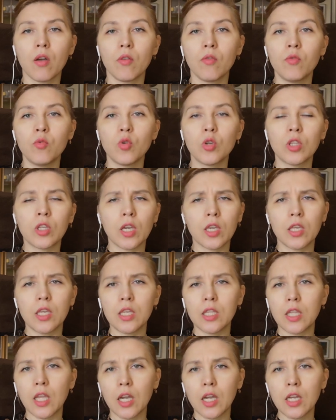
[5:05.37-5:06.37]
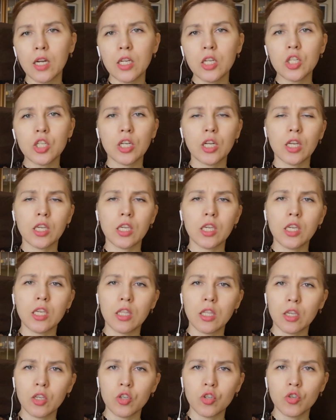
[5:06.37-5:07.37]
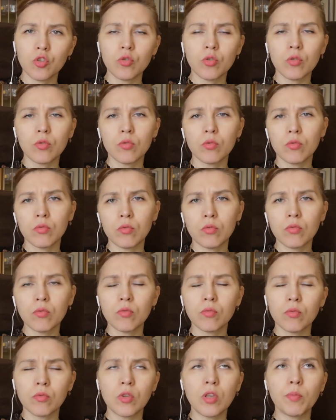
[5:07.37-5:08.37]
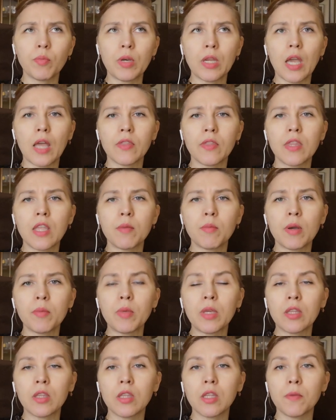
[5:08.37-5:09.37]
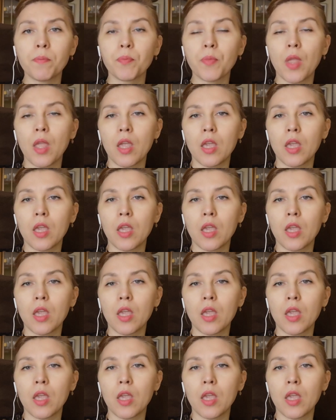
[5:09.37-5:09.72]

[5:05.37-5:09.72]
вот какие-то грыжи, какие-то еще э, неприятные моменты –